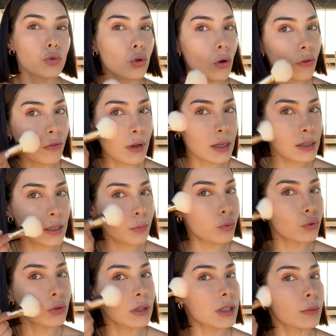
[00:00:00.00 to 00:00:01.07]
Çok fazla
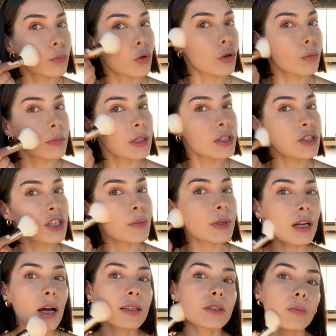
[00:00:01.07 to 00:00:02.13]
pudralamıyorum. İnce bir
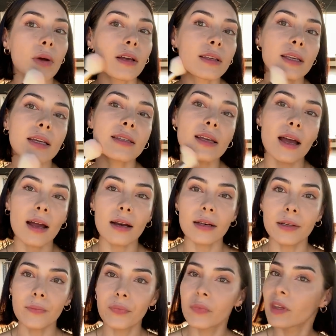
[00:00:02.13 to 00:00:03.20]
katman yeterli.